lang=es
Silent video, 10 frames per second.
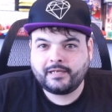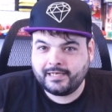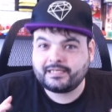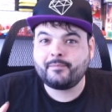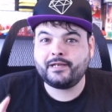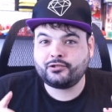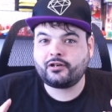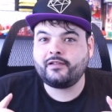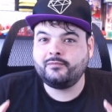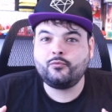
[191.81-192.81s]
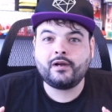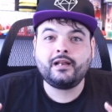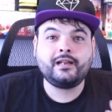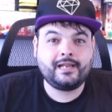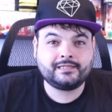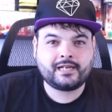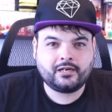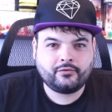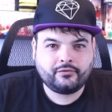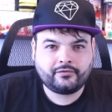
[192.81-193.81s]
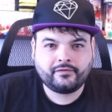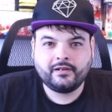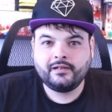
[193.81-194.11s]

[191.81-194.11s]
esa persona del mural es Ganondorf.